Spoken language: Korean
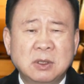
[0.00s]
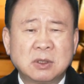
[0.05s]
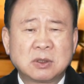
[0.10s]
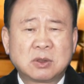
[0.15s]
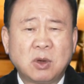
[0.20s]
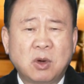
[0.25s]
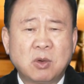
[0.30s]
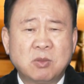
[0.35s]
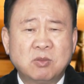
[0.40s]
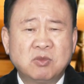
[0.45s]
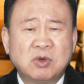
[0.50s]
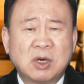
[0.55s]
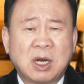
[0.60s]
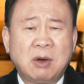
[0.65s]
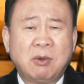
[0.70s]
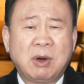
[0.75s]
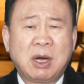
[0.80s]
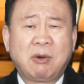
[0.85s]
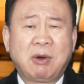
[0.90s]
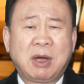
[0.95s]
또
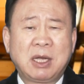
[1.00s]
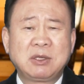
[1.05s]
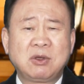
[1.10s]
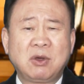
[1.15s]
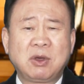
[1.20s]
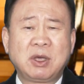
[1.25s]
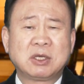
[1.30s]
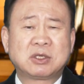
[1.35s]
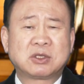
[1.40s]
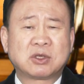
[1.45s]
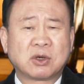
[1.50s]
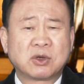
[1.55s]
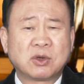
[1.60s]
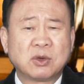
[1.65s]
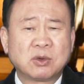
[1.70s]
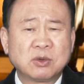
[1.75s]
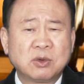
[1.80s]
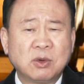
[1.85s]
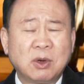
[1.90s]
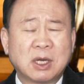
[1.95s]
문화와 환경에
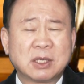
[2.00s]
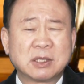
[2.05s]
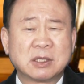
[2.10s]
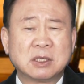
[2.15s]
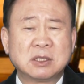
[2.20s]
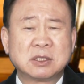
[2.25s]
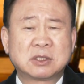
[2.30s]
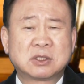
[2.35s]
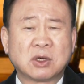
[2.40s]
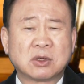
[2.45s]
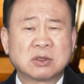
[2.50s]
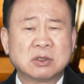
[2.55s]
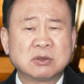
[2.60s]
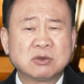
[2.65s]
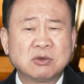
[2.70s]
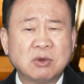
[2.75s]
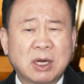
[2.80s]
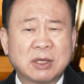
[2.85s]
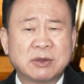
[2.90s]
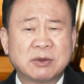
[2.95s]
적용도 안,
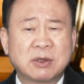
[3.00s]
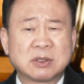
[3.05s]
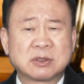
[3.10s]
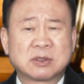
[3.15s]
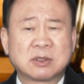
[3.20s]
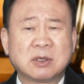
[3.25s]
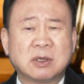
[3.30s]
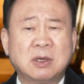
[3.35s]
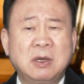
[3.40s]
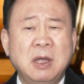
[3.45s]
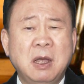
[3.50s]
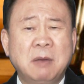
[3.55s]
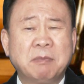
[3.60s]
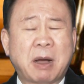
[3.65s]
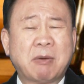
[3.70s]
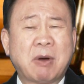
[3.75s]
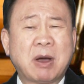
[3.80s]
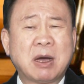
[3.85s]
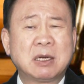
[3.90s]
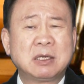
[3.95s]
적응도 안 돼서
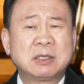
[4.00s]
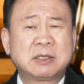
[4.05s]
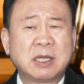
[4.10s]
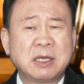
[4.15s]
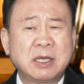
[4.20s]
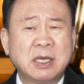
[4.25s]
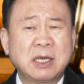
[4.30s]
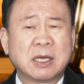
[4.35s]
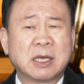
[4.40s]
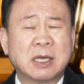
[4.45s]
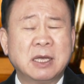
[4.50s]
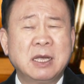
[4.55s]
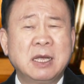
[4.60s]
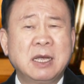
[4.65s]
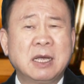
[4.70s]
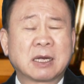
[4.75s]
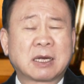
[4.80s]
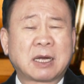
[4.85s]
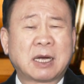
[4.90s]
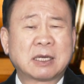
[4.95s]
방황할 때에
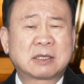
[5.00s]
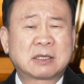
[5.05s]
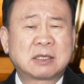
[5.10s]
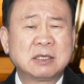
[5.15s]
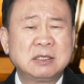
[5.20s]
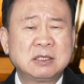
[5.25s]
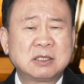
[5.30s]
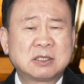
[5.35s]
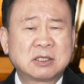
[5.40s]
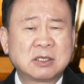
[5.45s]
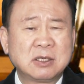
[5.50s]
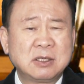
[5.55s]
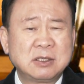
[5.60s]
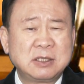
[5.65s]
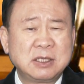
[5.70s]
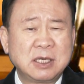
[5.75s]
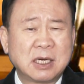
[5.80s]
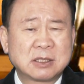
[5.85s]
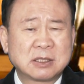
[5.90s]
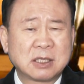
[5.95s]
같은
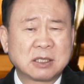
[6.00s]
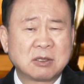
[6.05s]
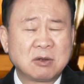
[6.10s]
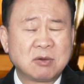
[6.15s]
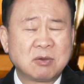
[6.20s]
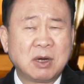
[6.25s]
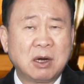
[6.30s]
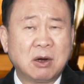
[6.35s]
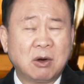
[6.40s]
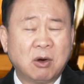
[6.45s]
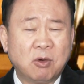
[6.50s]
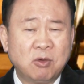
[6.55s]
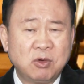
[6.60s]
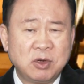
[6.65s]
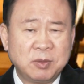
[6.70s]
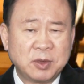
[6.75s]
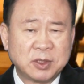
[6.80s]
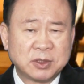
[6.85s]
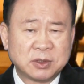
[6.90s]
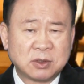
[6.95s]
처지 학생들과
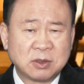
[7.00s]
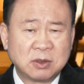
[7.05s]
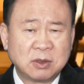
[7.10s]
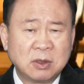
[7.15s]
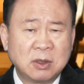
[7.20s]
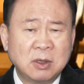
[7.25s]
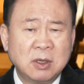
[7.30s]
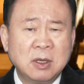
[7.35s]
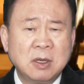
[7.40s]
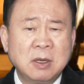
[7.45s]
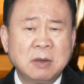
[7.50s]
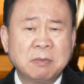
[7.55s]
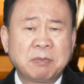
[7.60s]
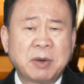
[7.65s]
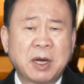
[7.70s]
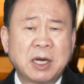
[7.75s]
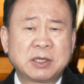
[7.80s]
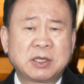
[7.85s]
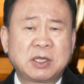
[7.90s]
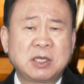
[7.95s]
어울리면서
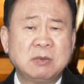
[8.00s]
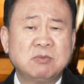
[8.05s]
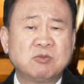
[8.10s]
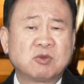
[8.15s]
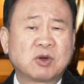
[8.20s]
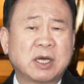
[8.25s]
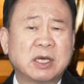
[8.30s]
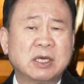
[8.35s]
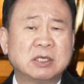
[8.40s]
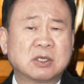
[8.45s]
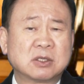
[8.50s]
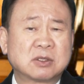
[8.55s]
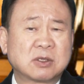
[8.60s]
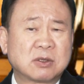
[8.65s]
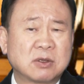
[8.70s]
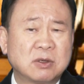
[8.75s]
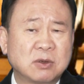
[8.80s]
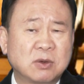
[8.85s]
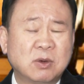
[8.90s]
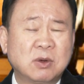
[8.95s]
파티 문화에
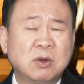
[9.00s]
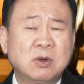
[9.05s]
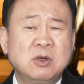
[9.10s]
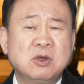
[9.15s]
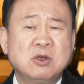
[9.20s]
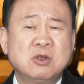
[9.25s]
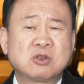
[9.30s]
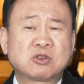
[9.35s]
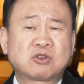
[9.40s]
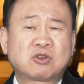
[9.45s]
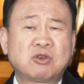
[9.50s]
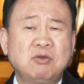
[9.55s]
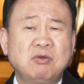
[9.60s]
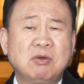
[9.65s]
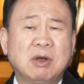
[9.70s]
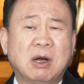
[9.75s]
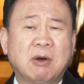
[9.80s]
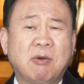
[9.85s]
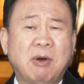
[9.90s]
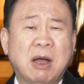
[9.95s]
젖어들고
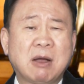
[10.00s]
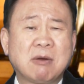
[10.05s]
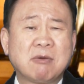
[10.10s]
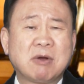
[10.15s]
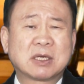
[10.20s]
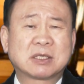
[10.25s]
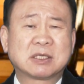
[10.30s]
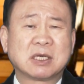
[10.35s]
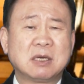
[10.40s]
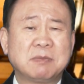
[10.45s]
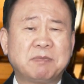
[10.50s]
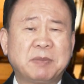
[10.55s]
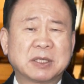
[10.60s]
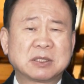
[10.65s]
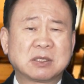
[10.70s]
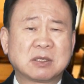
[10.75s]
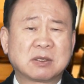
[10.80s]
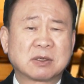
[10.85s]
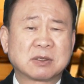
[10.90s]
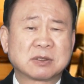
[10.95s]
술과 환각자에
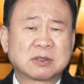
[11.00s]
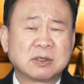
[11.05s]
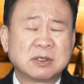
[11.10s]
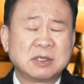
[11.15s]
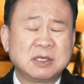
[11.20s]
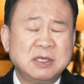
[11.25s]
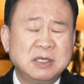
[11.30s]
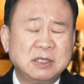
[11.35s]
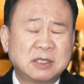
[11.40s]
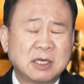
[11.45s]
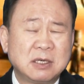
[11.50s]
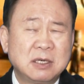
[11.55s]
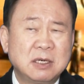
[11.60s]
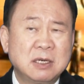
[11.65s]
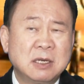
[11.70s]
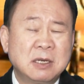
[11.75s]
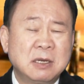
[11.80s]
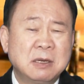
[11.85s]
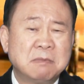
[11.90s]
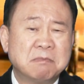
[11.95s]
빠져들어서
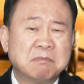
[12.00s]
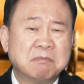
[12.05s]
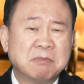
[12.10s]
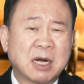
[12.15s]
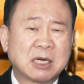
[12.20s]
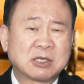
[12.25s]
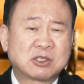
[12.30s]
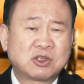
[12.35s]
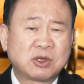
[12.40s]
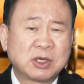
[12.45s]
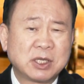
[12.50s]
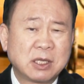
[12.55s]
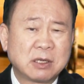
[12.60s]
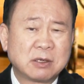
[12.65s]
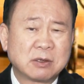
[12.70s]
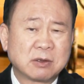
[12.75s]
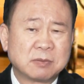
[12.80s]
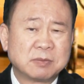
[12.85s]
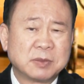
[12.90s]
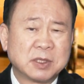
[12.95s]
인생을 망치게
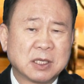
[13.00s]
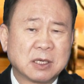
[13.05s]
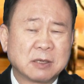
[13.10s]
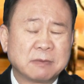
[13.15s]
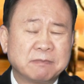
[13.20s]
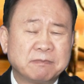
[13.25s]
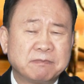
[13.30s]
되는 겁니다.